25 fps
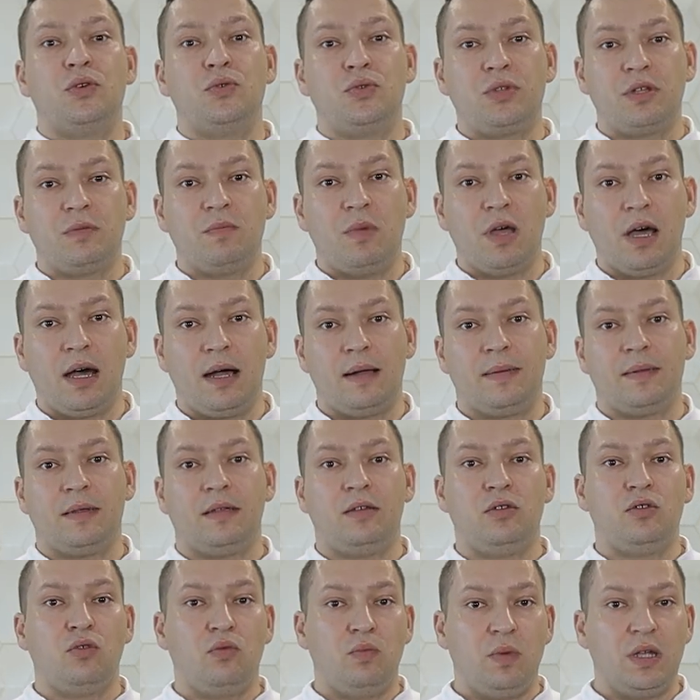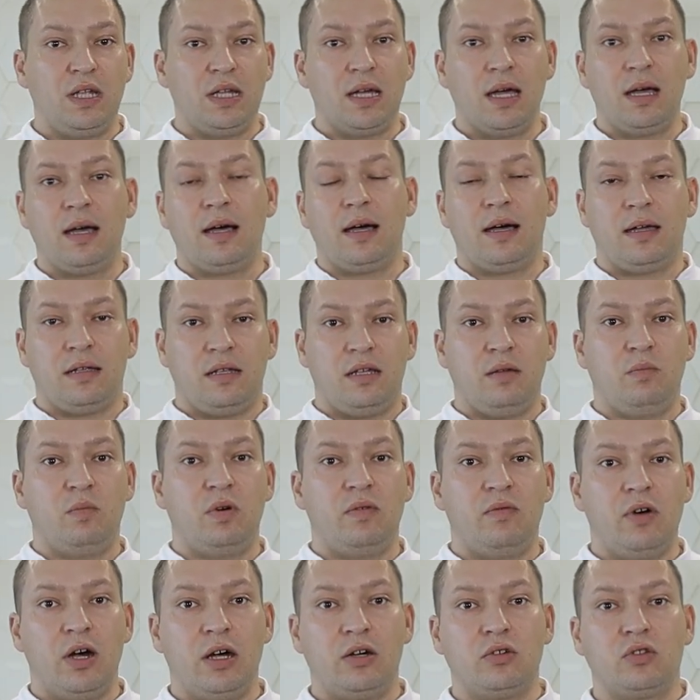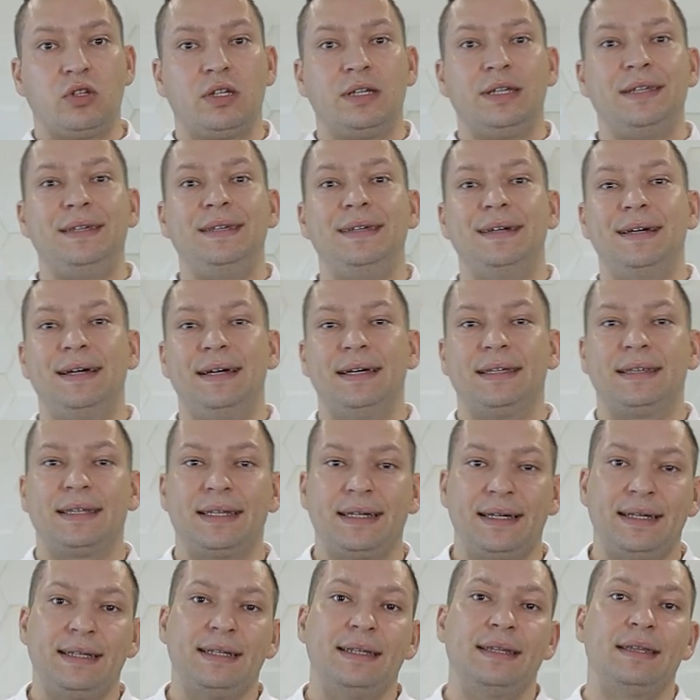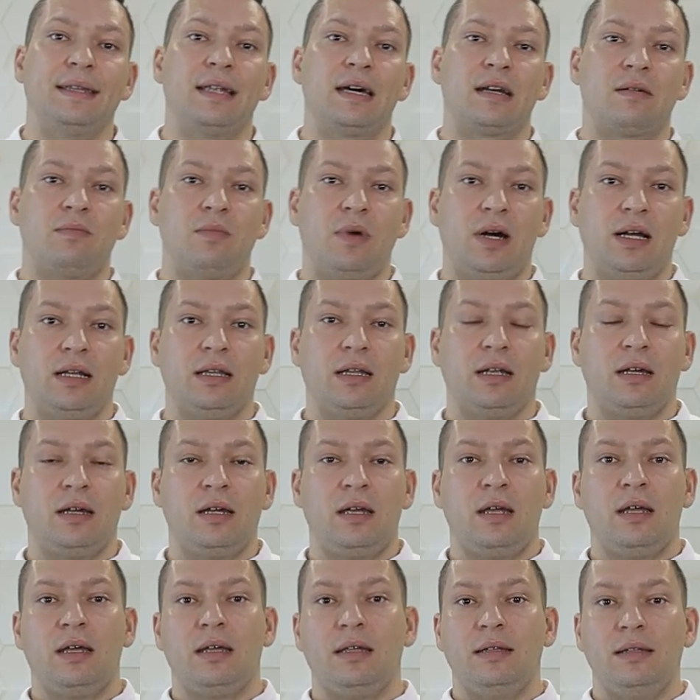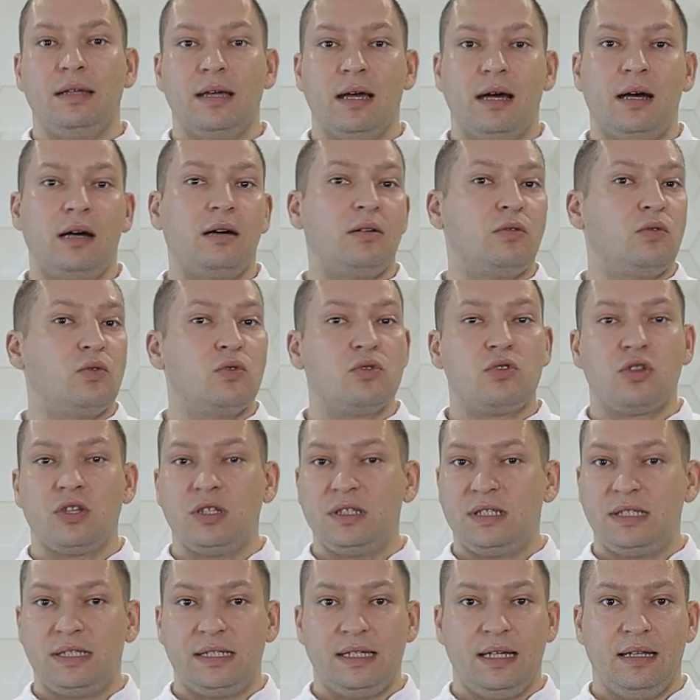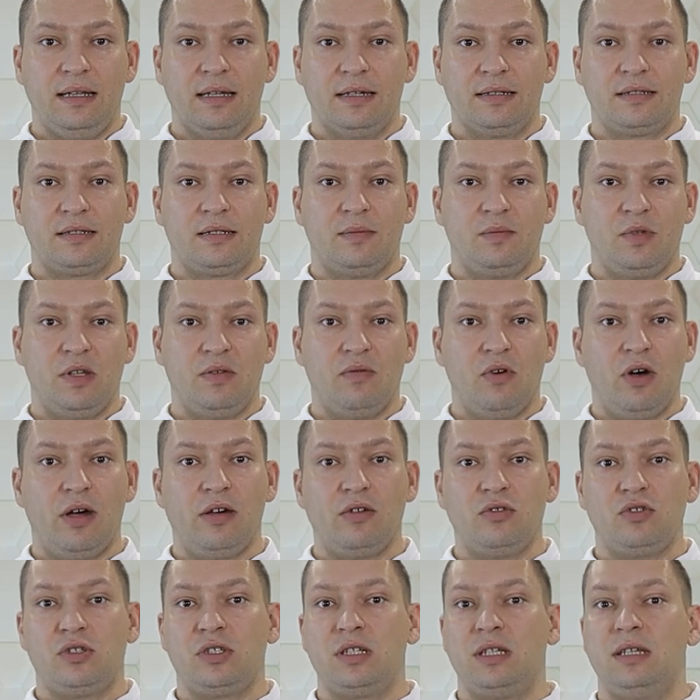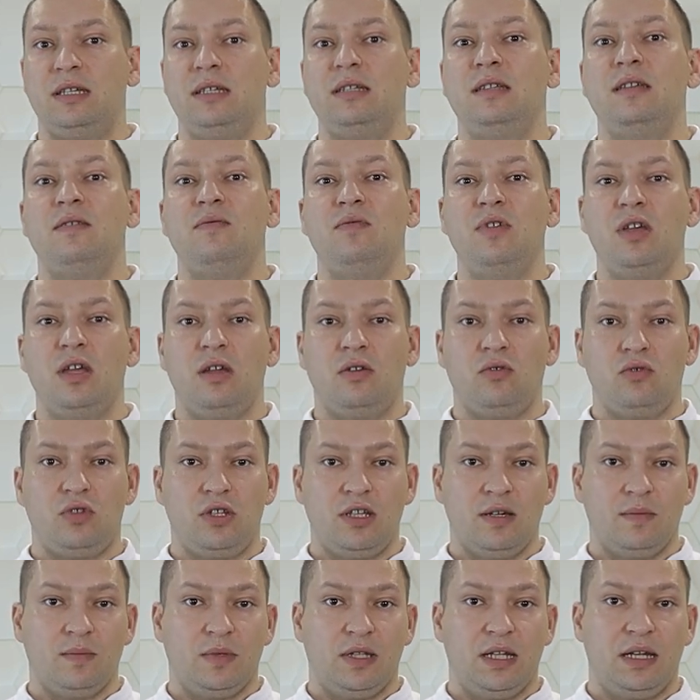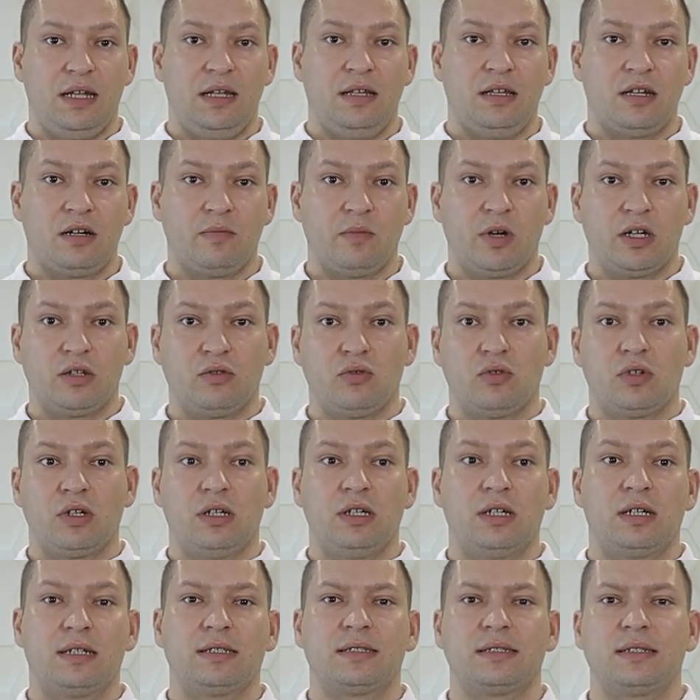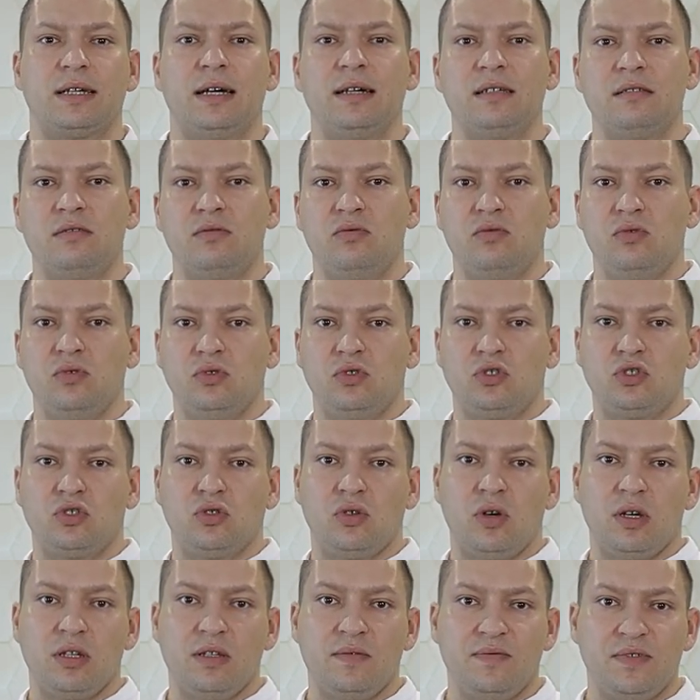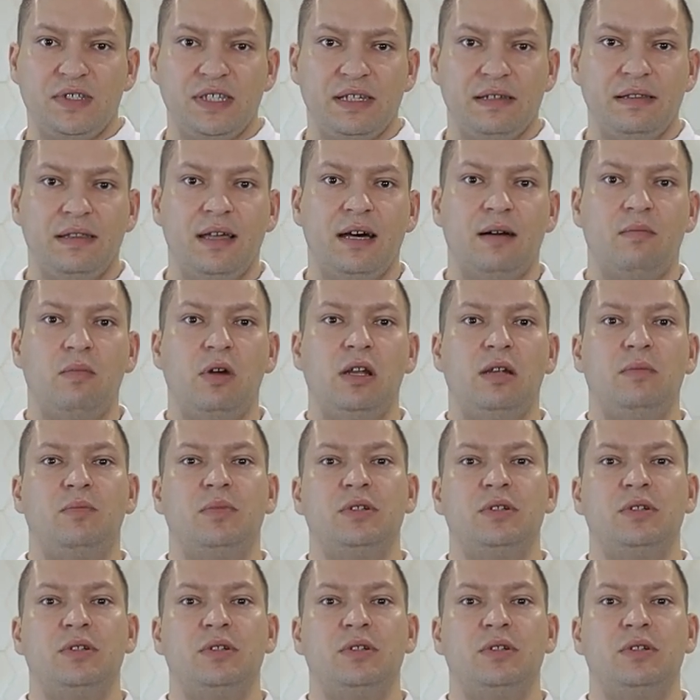И у тебя, и у меня они бывают. И это нормально. Я очень сильно сомневаюсь и не верю тем тренерам, которые рассказывают, что они всегда были